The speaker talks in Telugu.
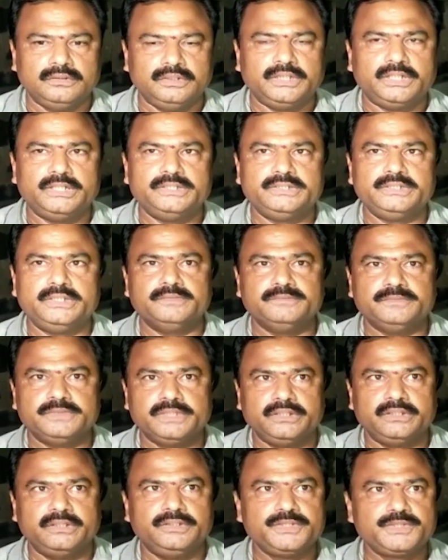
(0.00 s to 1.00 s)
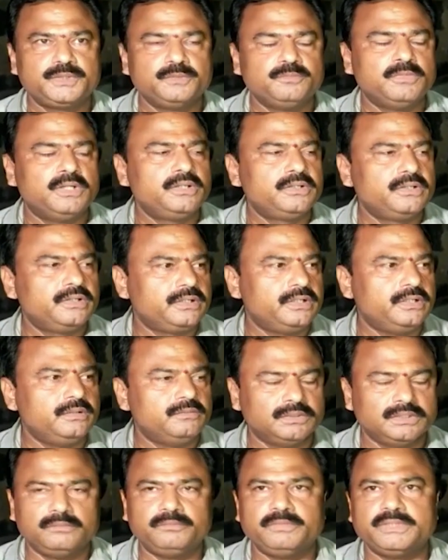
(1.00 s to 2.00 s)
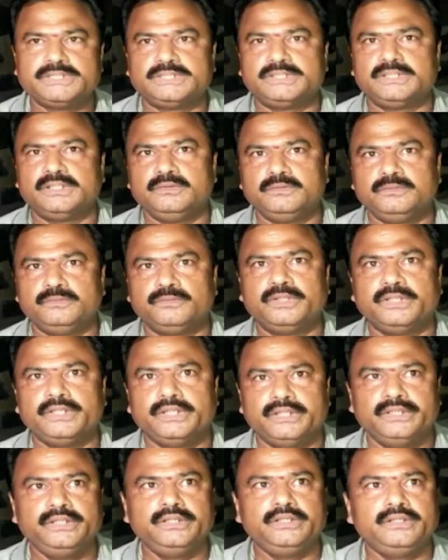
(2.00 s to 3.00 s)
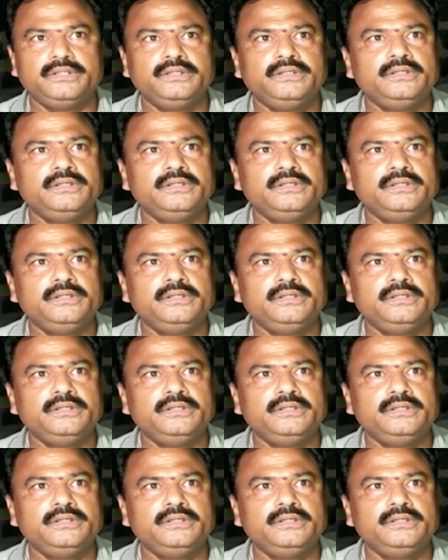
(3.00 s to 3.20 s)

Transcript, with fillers: దాడి చేయడం జరిగింది సుమారుగా రెండు వందల బస్తాలు ఉన్నాయని